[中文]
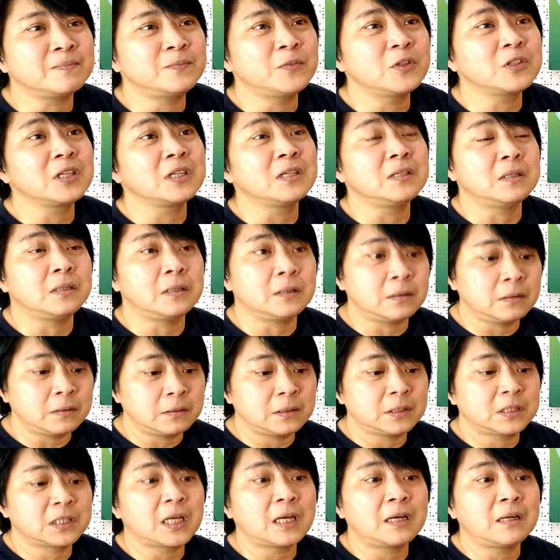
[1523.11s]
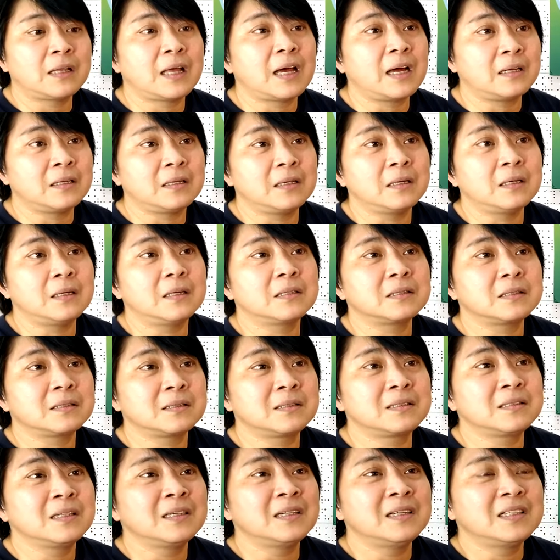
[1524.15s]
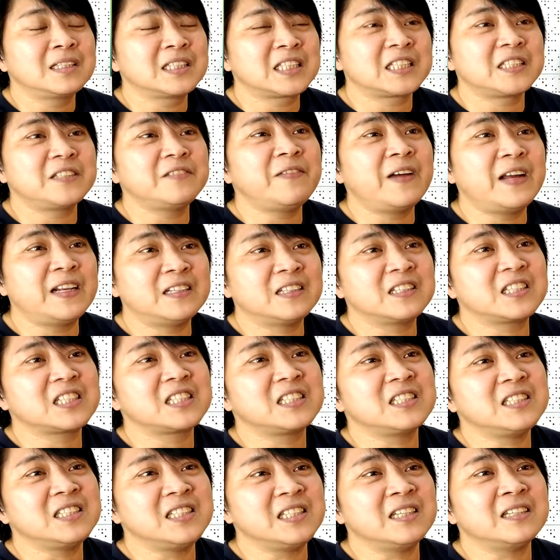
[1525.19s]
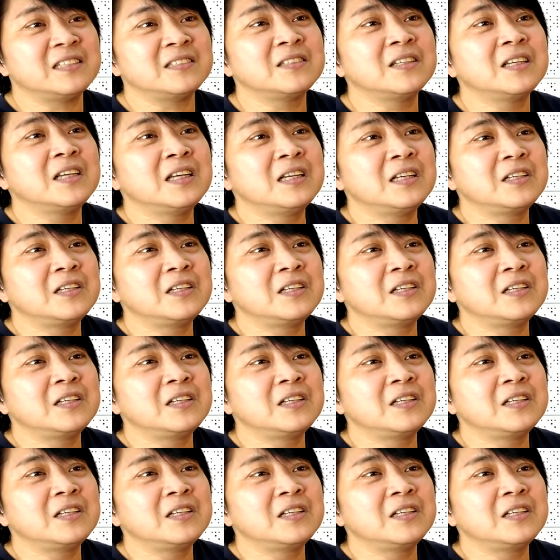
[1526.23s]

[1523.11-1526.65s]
不可能照她的吃饭的时间，